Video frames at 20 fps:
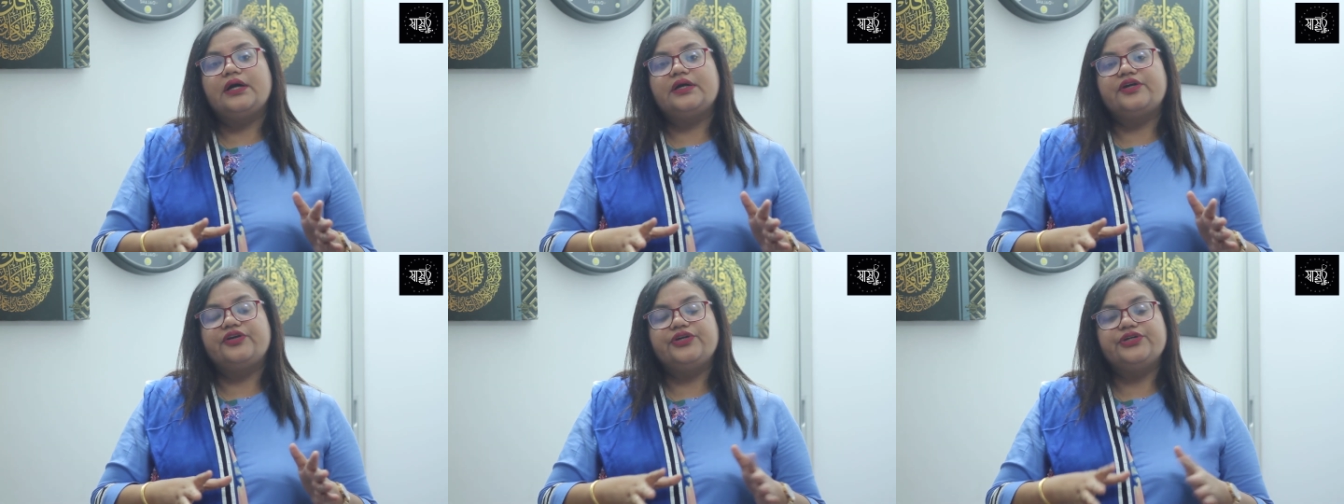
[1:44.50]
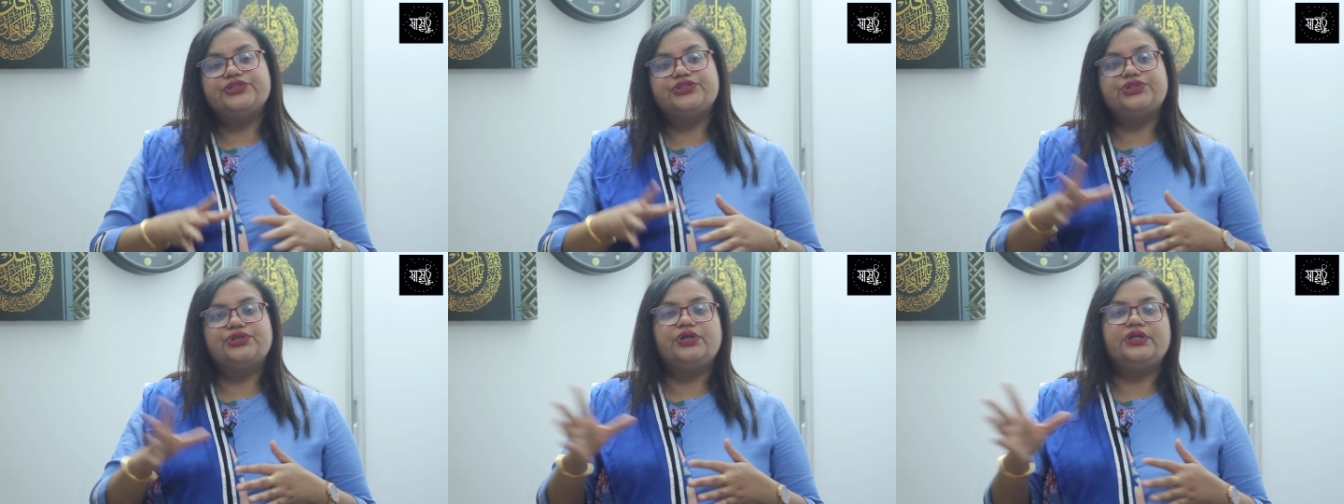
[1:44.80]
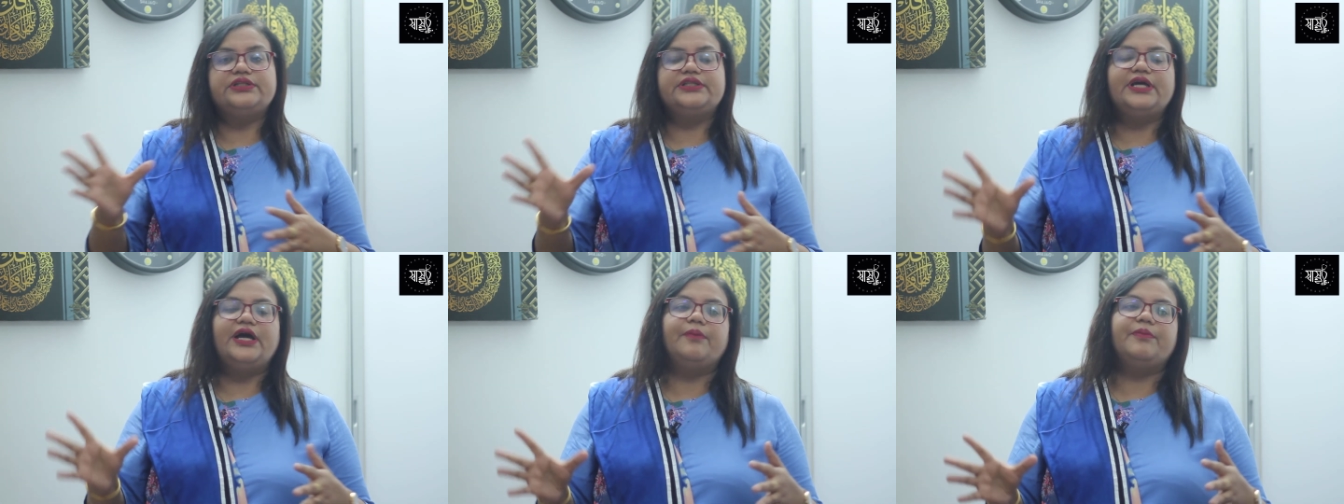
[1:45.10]

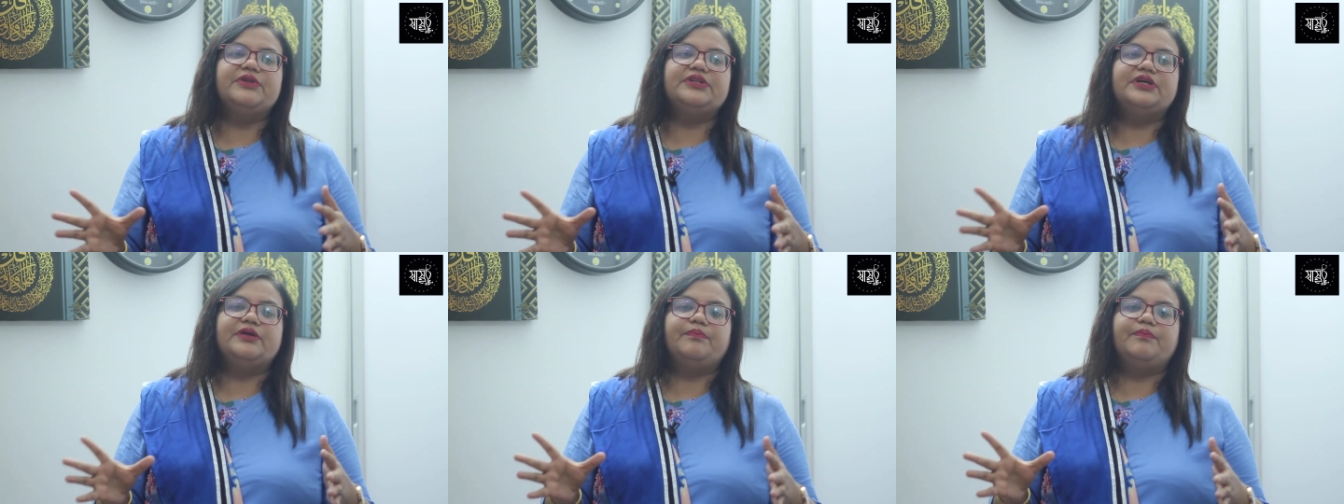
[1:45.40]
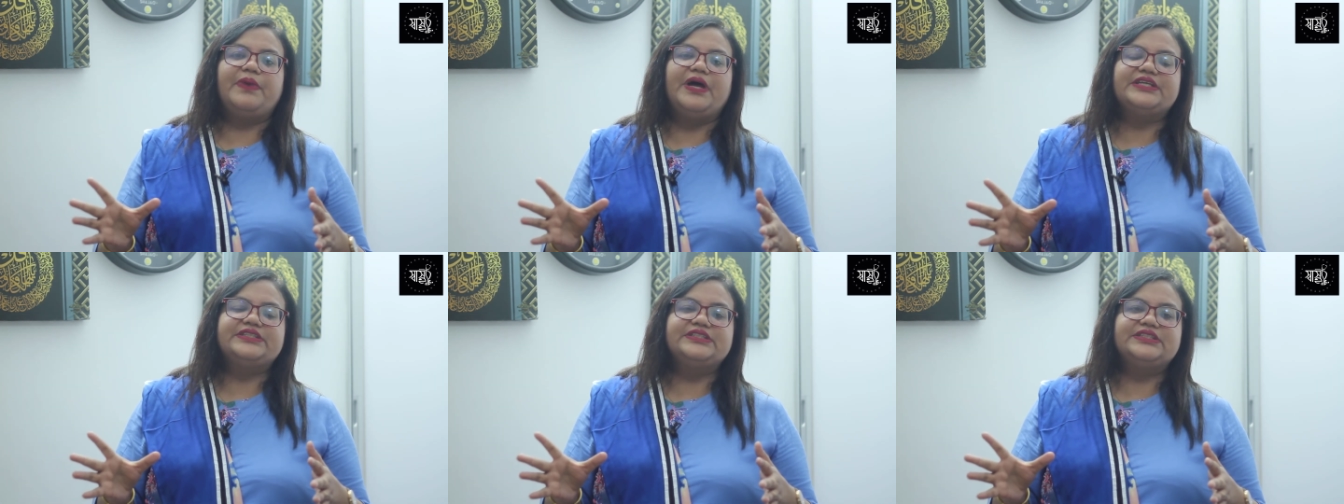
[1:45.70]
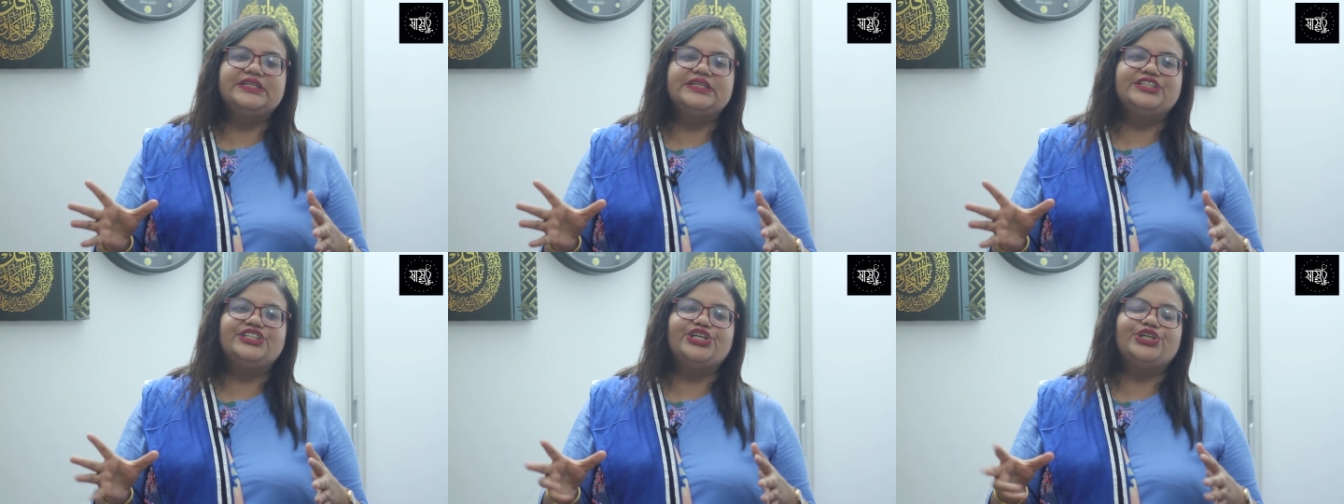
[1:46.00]
গৃহস্থলিতে আমাদের
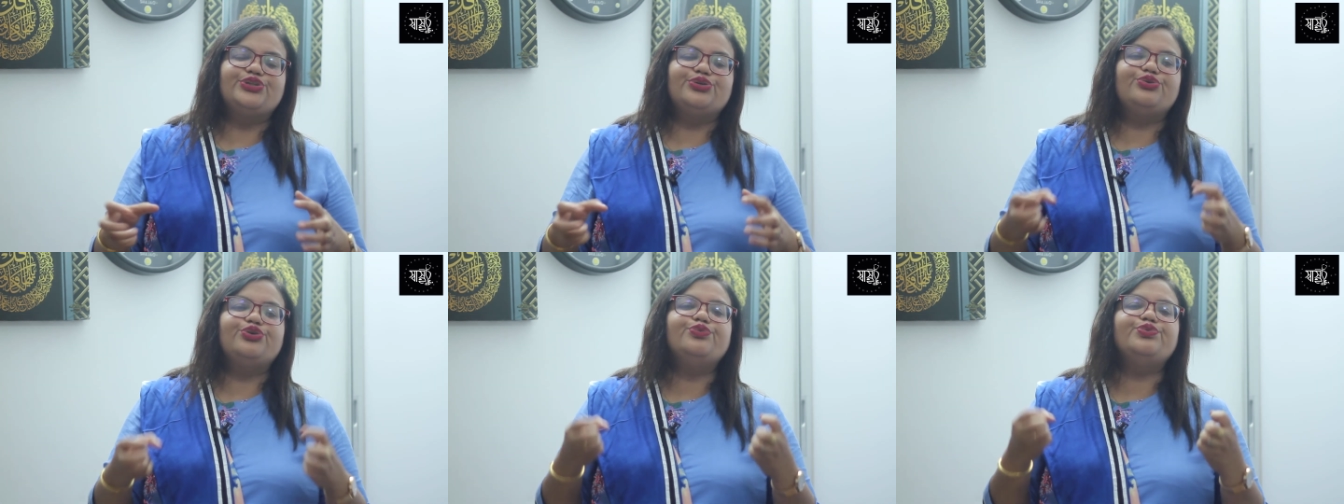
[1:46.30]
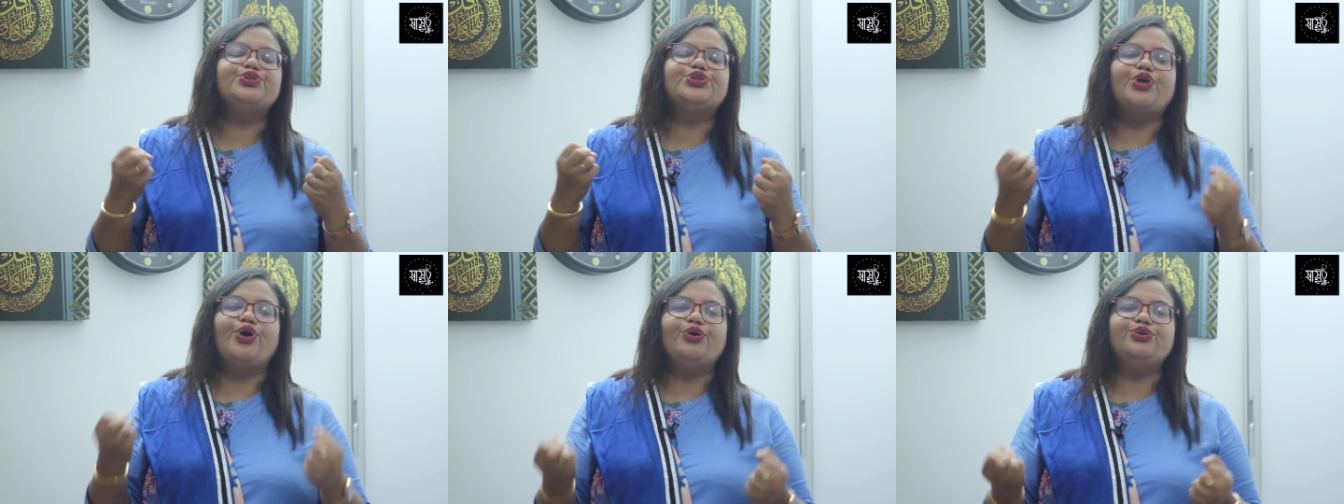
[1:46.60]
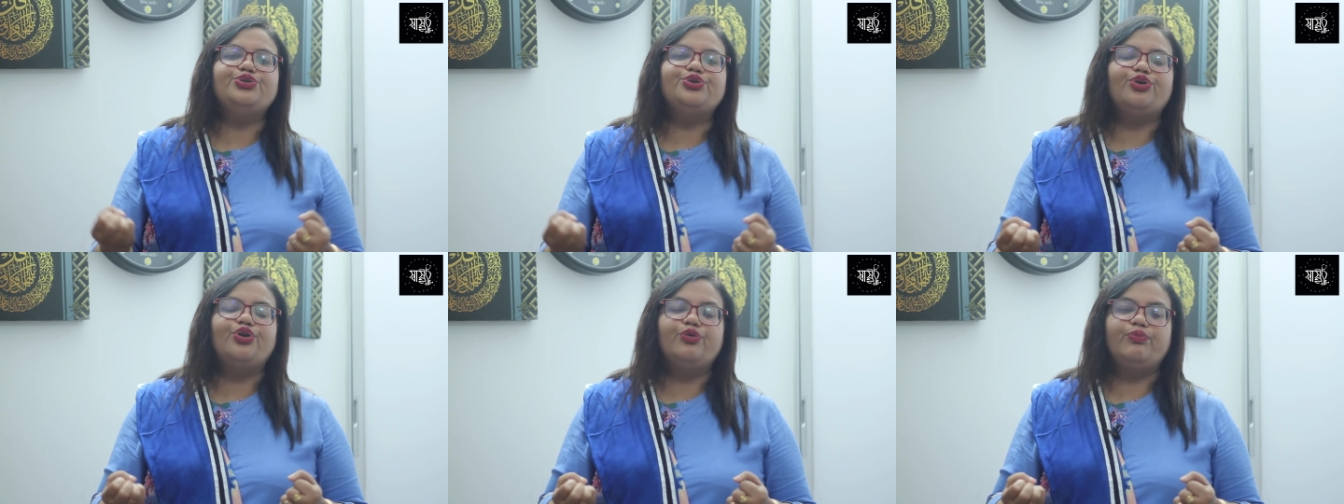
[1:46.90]
প্লাস্টিক যেহেতু খুব
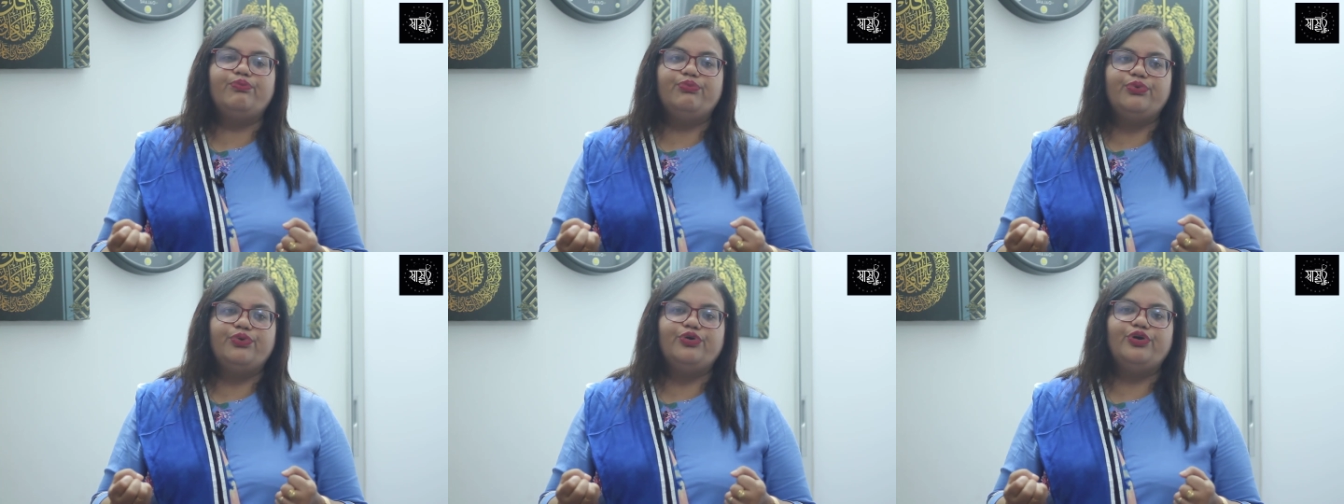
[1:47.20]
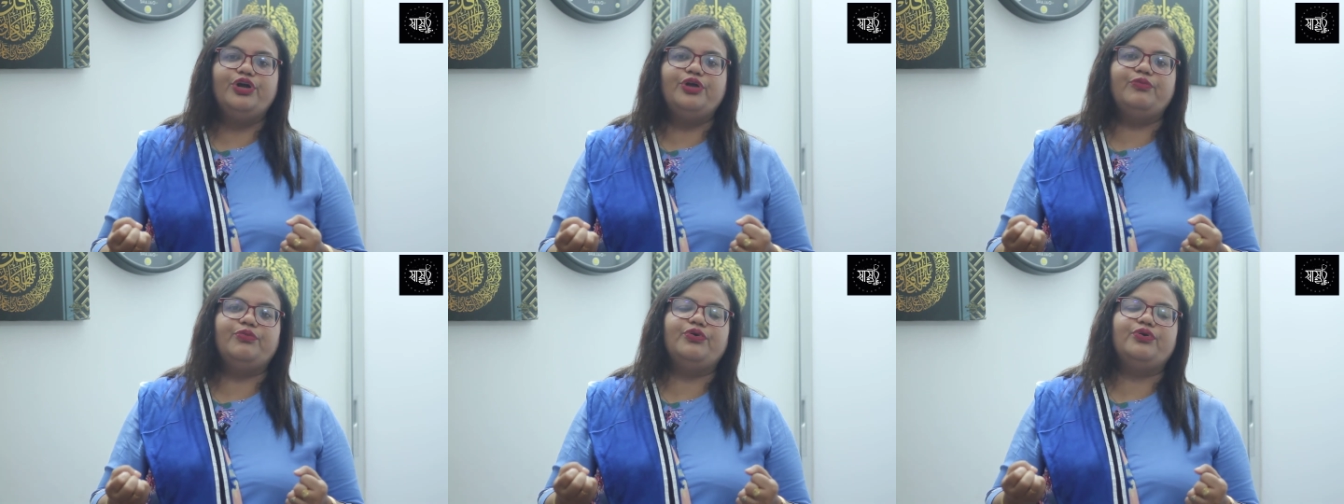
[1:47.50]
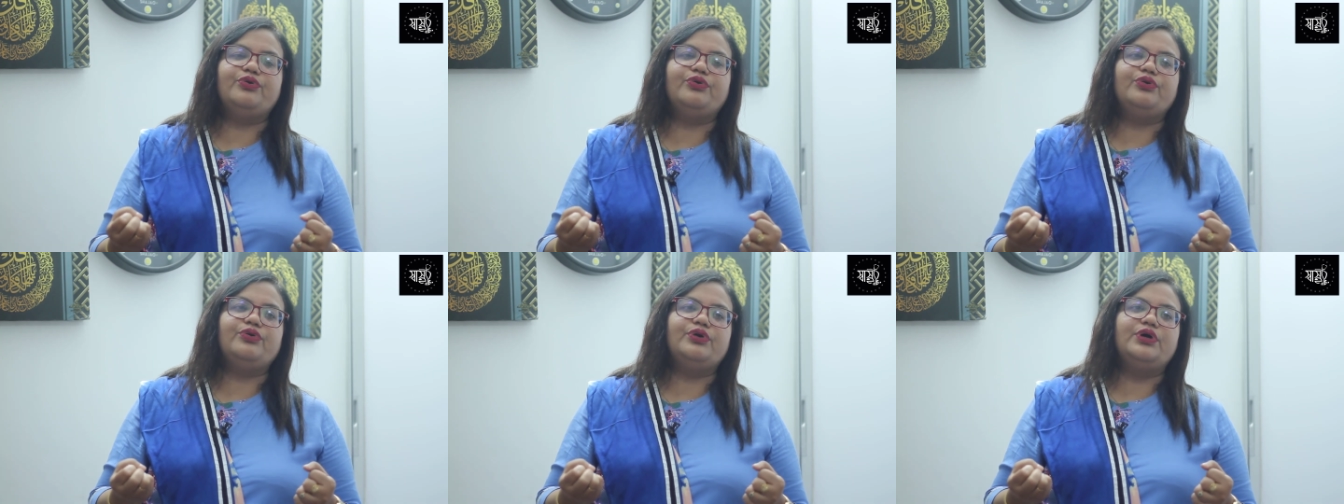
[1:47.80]
সহজলভ্য এবং